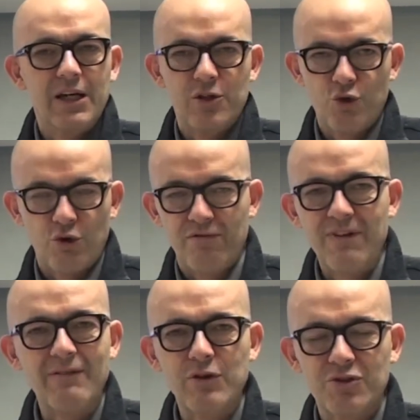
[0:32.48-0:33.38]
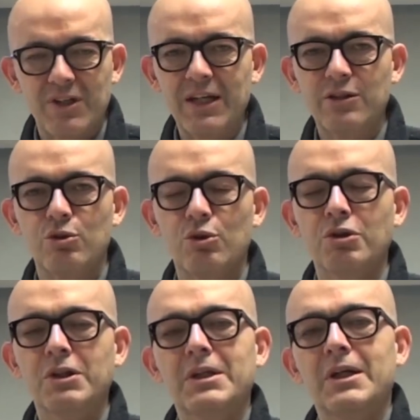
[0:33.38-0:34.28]
eh, giorno fa, vi ho
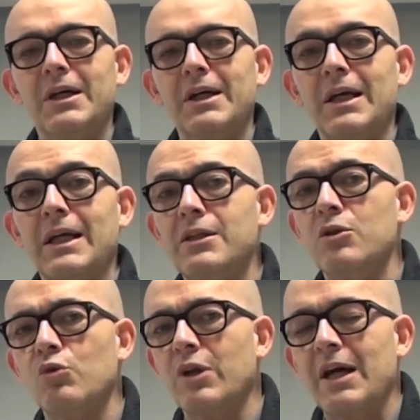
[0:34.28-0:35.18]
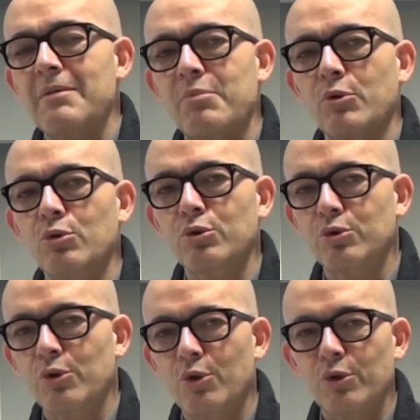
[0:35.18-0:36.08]
scritto eh, di un
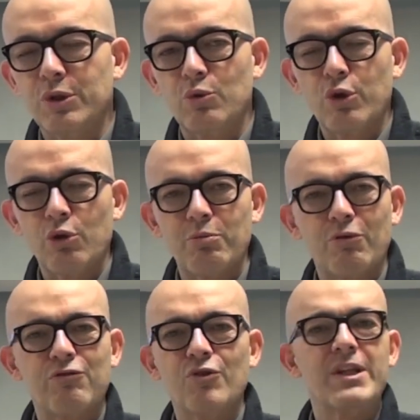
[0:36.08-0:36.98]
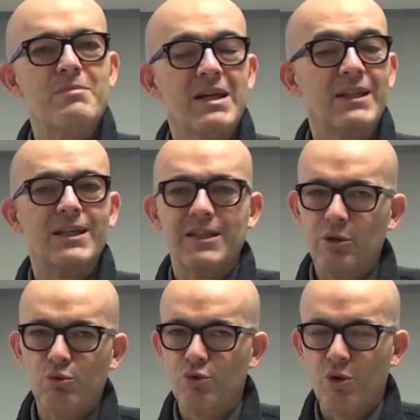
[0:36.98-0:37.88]
prodotto di cui ero profondamente
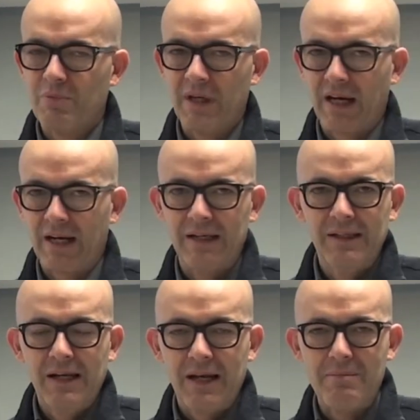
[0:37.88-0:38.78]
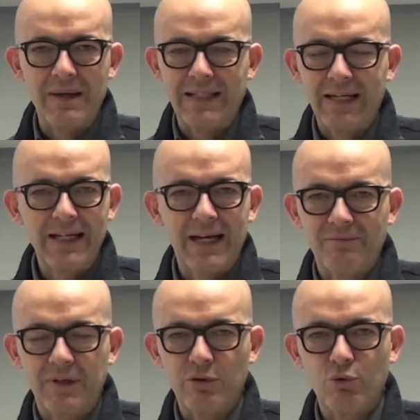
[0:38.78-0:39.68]
deluso per la batteria
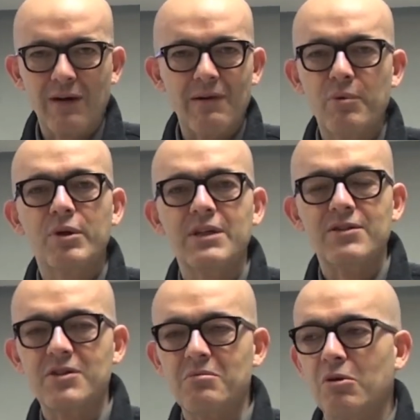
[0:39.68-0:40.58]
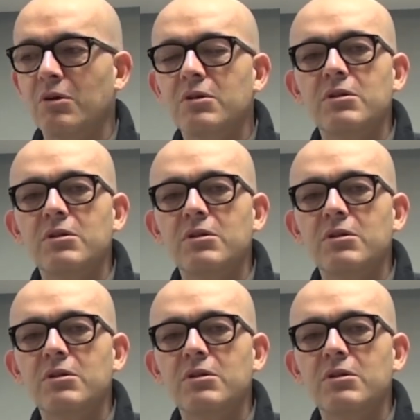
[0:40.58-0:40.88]
che durava pochissimo.